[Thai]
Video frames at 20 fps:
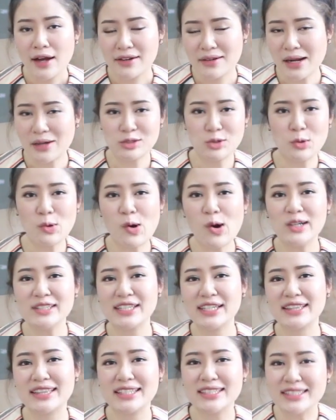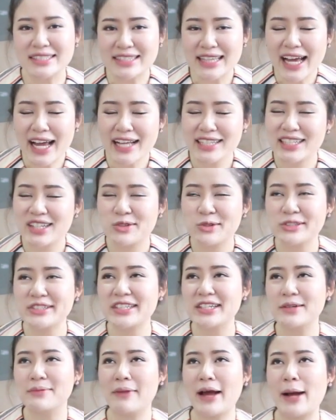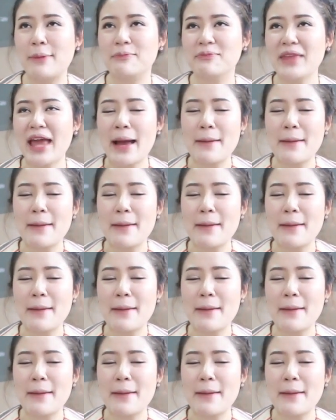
เราทุกคนจะตื่นเต้นจะรู้สึกแบบ